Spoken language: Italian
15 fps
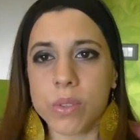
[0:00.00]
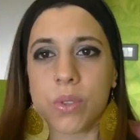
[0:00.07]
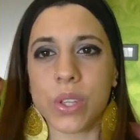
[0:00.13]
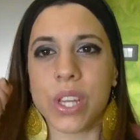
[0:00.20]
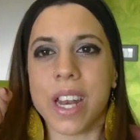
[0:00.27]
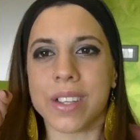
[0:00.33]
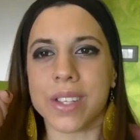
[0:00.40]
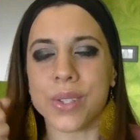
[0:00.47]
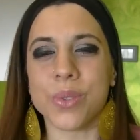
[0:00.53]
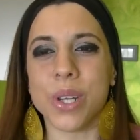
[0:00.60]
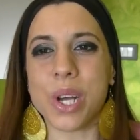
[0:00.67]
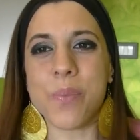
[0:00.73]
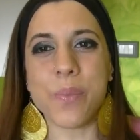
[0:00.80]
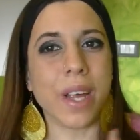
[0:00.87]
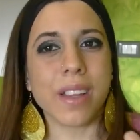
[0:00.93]
tirata sulle
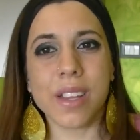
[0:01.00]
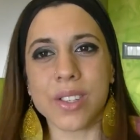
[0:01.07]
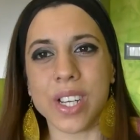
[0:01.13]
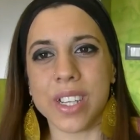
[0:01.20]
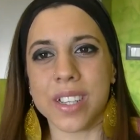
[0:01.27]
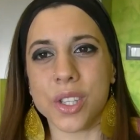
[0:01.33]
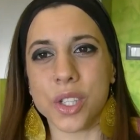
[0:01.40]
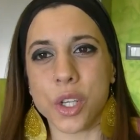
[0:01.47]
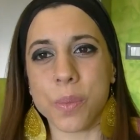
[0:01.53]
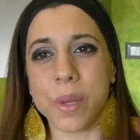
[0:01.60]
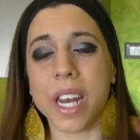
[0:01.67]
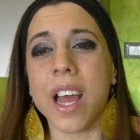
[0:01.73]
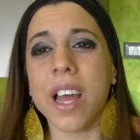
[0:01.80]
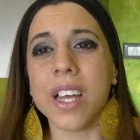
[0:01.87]
coperte sono andata a dormire.